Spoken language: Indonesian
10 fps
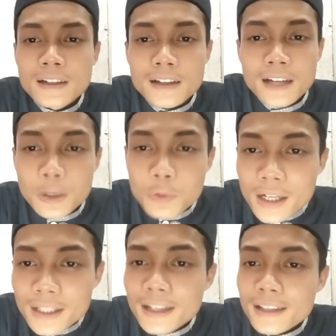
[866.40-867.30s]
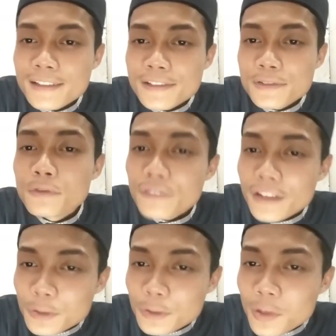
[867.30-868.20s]
keluar dari Zoom
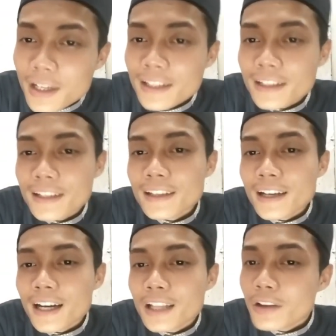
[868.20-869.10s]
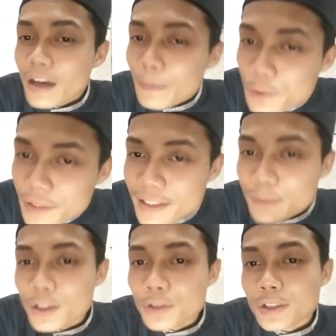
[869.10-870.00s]
virtual ini, Allah hapuskan
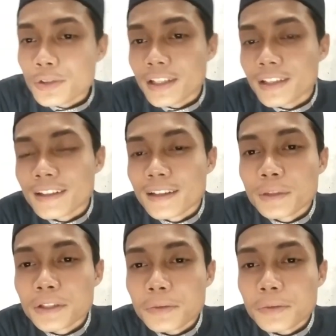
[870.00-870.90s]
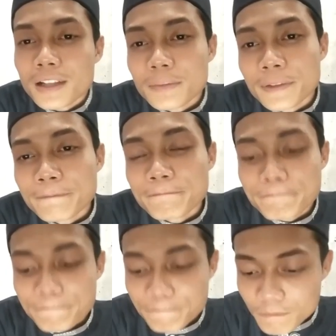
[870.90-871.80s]
semua dosa-dosa kita. Amin ya rabbal alamin.
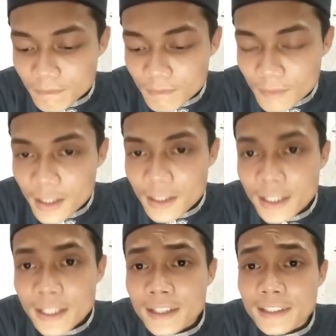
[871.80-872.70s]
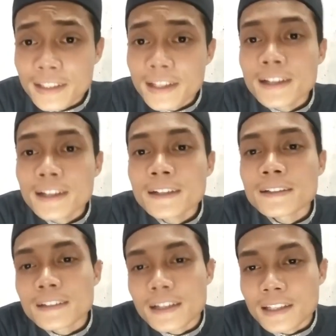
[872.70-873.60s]
Dan yang ketiga,
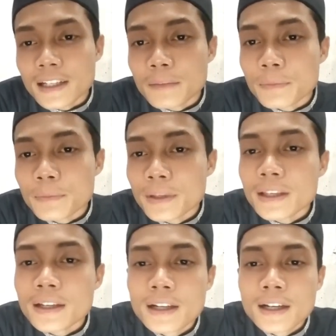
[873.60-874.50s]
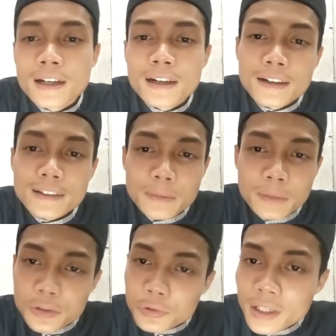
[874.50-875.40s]
kata Nabi, taman
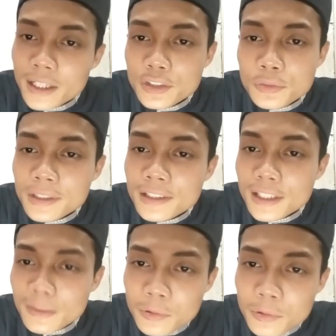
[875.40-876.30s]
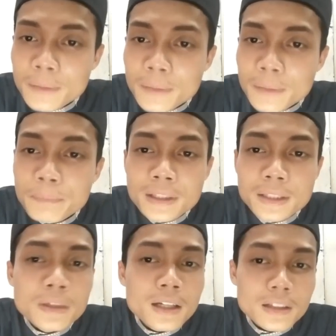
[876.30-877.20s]
surga yaitu menjadi ilmu, tempat di
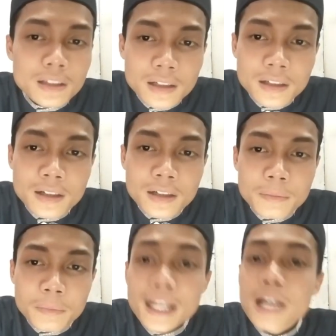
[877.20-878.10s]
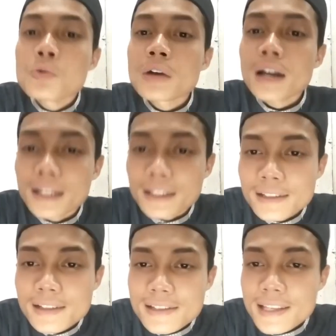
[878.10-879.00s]
mana Allah menaungkan
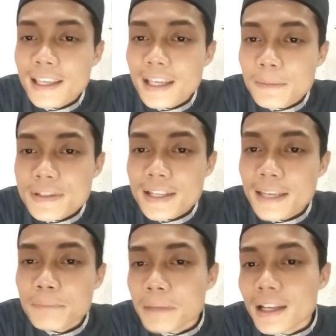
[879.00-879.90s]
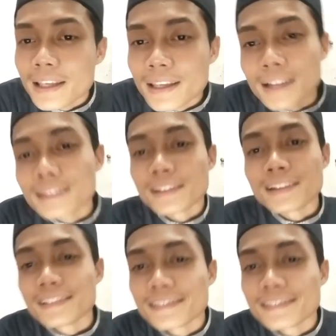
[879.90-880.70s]
sayap-sayap malaikatnya.